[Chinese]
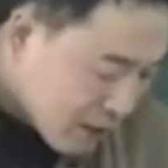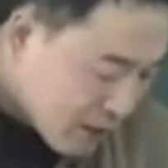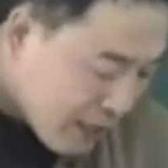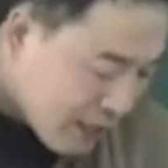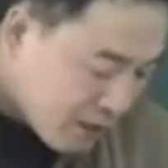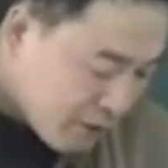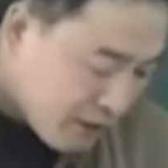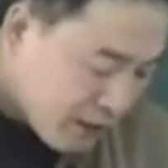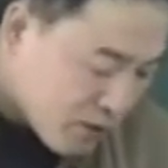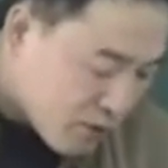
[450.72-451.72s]
正肝细
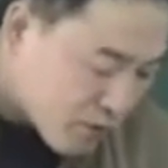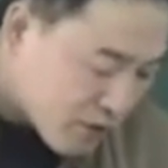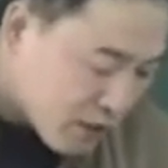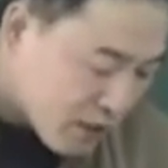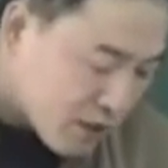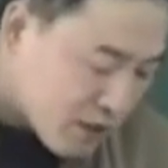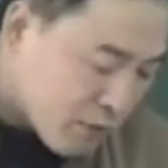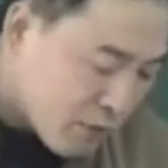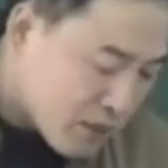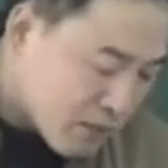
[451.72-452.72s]
风汤主治合
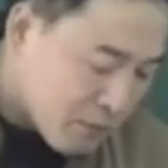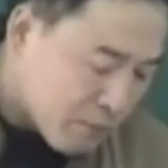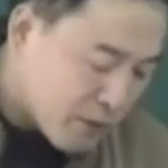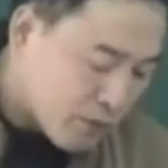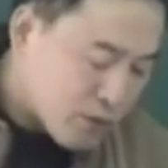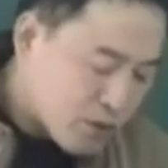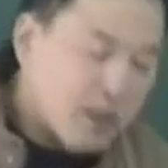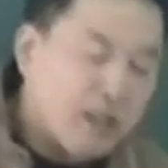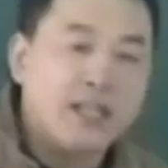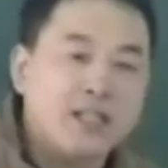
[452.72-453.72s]
症？为什么配伍
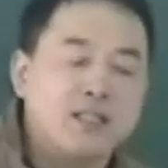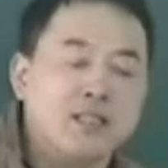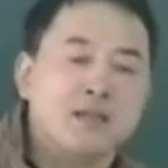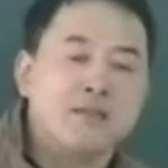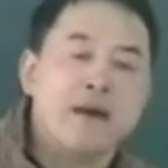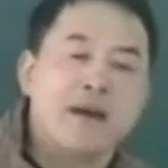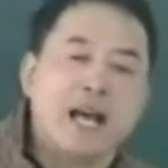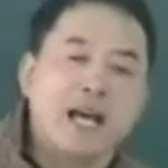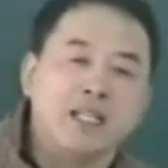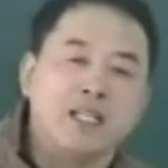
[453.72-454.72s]
川链子、生麦
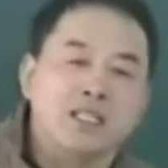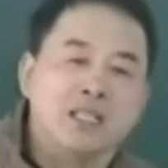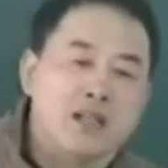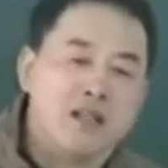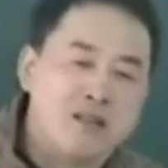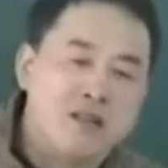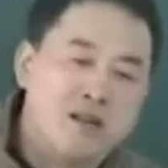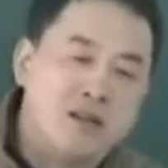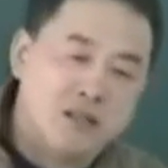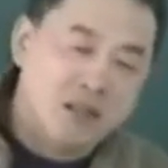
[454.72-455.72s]
芽、茵陈？
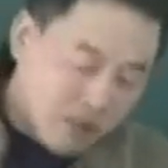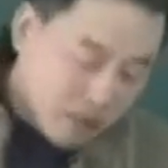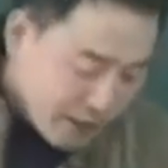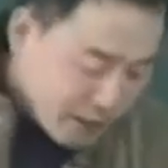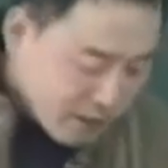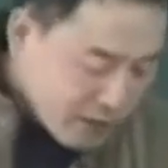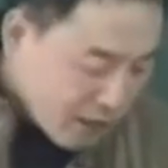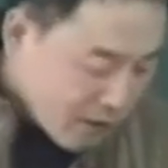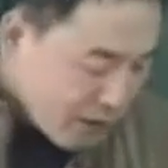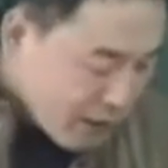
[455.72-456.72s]
这个我们也都
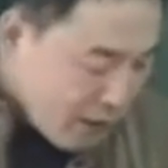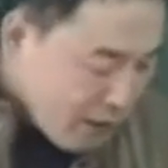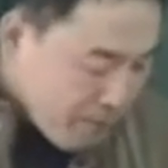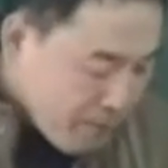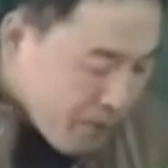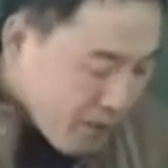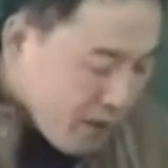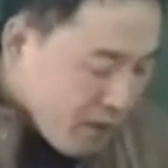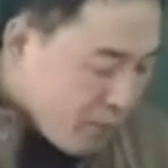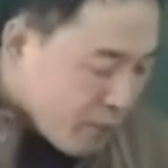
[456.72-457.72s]
讲过了哈。
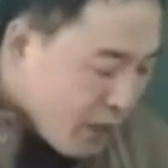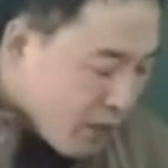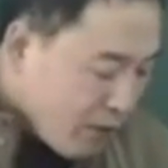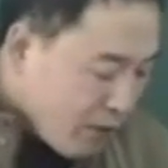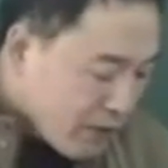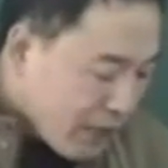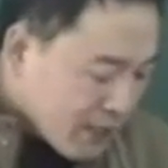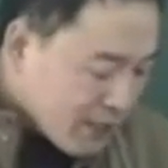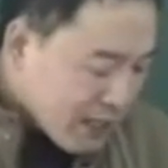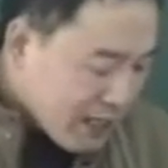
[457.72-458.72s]
补阳还五
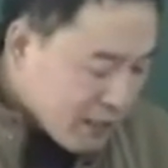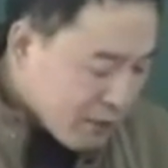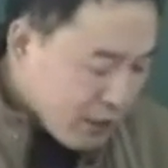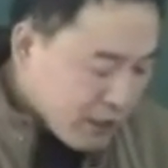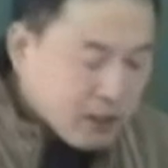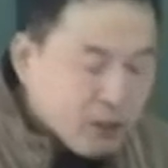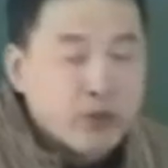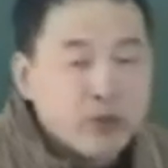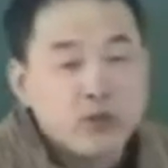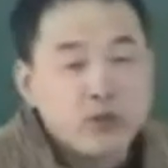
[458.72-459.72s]
汤、正肝细风都
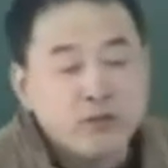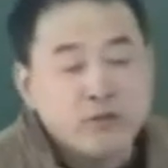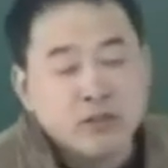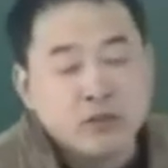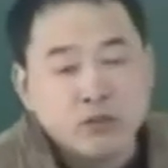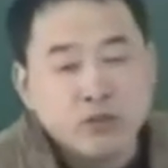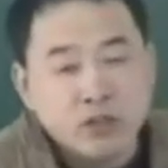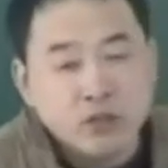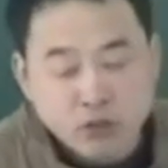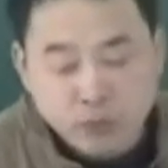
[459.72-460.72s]
用于中风，如
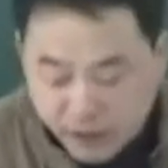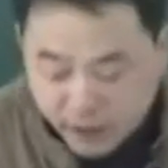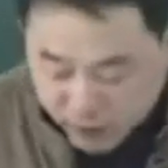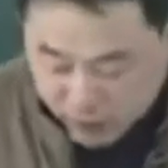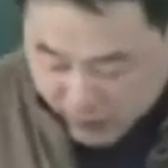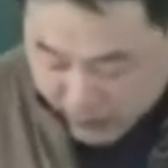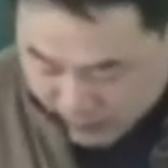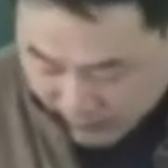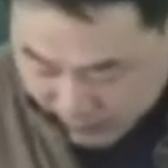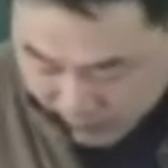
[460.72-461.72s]
何区别应用啊？